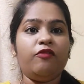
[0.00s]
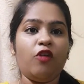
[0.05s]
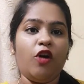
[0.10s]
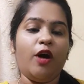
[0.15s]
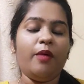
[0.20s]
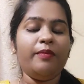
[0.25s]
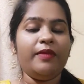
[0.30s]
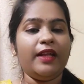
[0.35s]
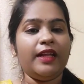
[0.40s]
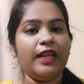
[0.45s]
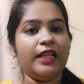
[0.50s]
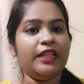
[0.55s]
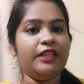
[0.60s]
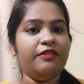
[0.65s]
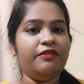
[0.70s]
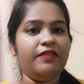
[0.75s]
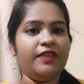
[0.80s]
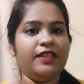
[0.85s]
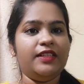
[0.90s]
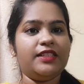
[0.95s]
ఫామ్ అనేది
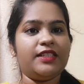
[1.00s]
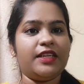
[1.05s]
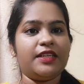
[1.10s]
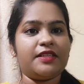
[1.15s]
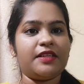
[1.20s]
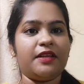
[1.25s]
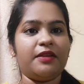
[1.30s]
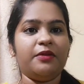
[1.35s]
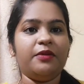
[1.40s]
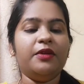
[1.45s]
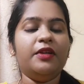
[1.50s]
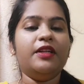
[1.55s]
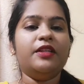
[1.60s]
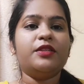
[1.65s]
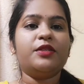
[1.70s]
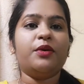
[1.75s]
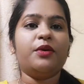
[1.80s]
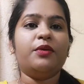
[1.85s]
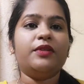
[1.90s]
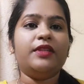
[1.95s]
ఫిల్ చేశాను
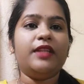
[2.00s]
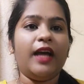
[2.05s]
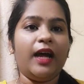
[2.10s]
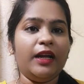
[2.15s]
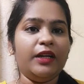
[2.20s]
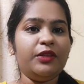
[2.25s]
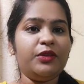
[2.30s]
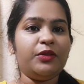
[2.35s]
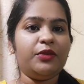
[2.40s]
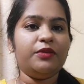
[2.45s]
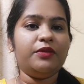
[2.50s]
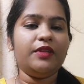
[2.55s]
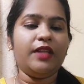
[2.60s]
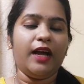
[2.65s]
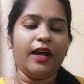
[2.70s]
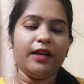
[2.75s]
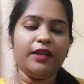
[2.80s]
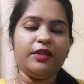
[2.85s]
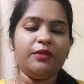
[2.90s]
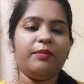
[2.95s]
సో దాని
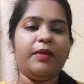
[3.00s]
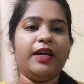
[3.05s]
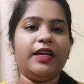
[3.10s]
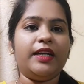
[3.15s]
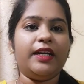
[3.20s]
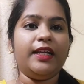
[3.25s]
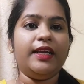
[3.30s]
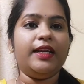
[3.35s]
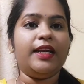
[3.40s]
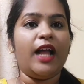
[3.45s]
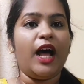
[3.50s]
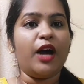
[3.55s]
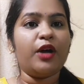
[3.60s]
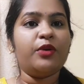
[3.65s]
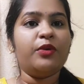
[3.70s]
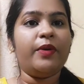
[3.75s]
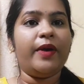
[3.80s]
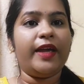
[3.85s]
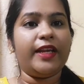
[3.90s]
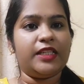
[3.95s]
దాన్ని బట్టి
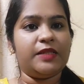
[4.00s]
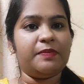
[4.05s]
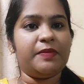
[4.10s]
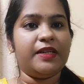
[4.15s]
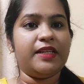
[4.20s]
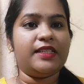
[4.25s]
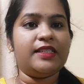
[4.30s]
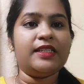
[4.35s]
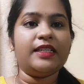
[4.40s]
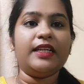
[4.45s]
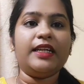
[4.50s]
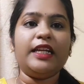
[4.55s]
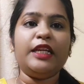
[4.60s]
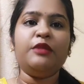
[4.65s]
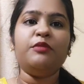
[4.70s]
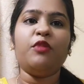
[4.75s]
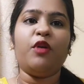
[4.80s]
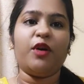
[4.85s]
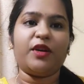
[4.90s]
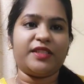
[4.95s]
నాకు ఎక్స్పర్ట్స్
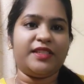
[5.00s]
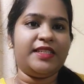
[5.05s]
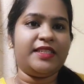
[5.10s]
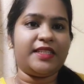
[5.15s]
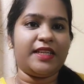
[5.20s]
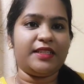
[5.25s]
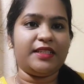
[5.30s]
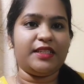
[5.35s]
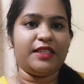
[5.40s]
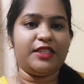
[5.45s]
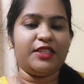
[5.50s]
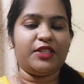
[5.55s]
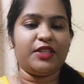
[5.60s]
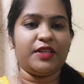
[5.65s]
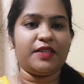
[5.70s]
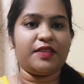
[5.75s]
గ్రీన్ బాక్స్ని సజెస్ట్